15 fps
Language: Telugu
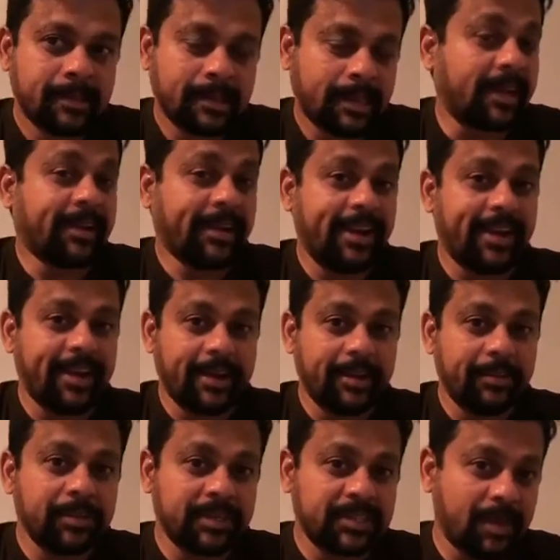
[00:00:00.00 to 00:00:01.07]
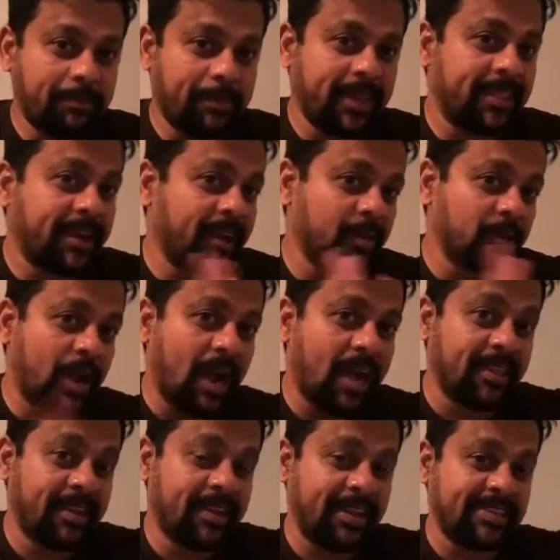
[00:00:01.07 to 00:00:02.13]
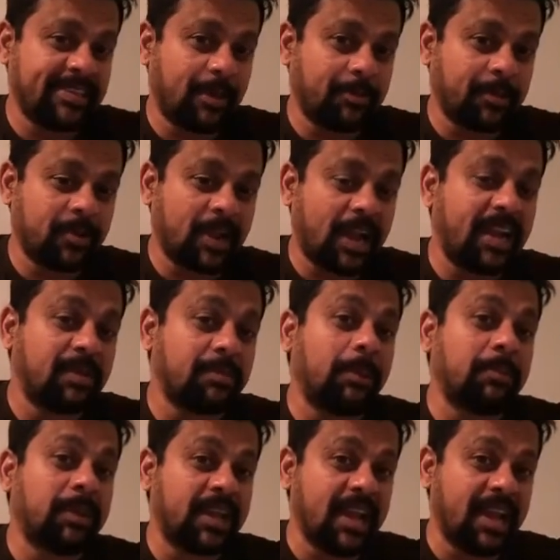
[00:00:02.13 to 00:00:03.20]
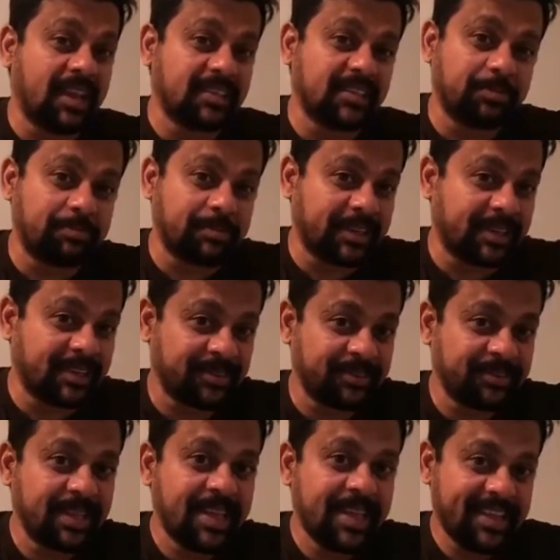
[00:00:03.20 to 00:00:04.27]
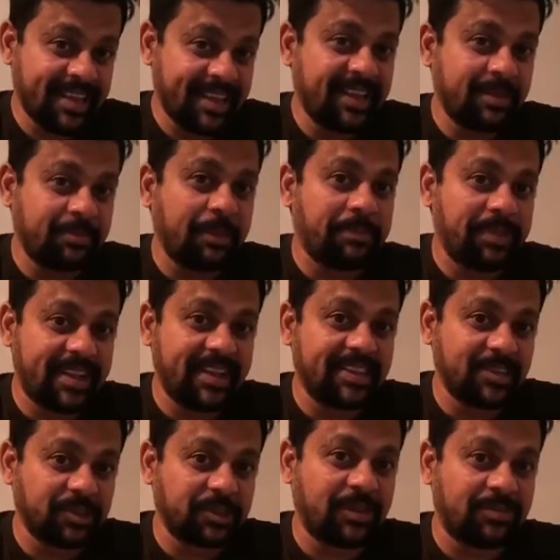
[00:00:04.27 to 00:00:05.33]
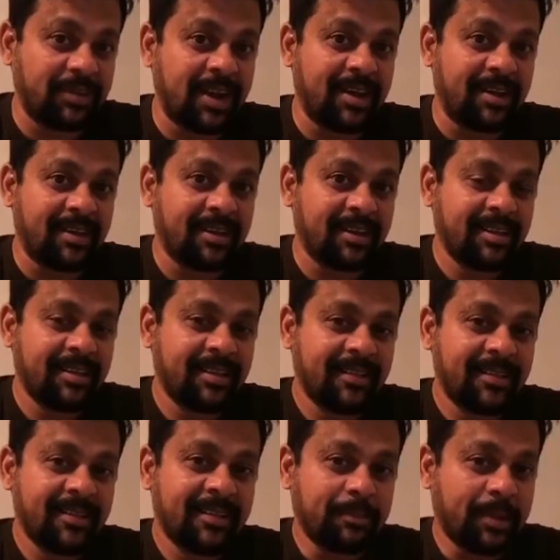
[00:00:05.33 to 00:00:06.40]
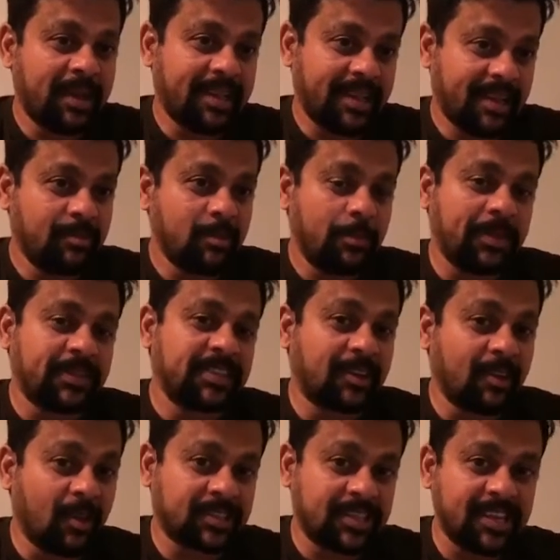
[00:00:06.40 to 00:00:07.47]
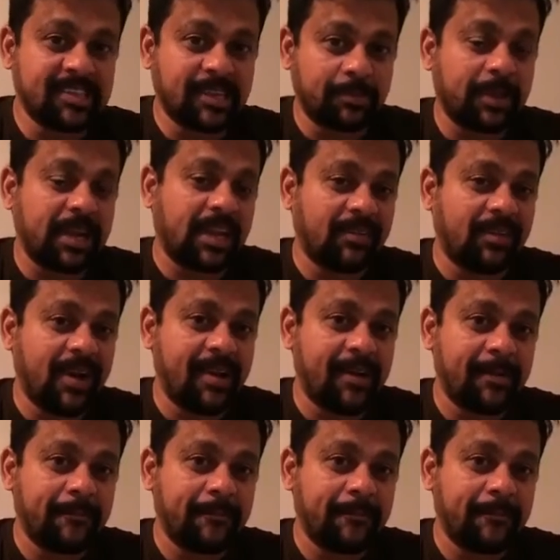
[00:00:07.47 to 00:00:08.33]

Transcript: కరెక్టేనండి మీరు చెప్పేది నేను కాదని నేను చెప్పను కానీ పబ్లిక్గా ఎలా చెప్పమంటారు ఇవన్నీ పబ్లిక్గా చెబుతామా మాకు ఇరవై ముప్పై సీట్లు వస్తాయని చెప్పగలమా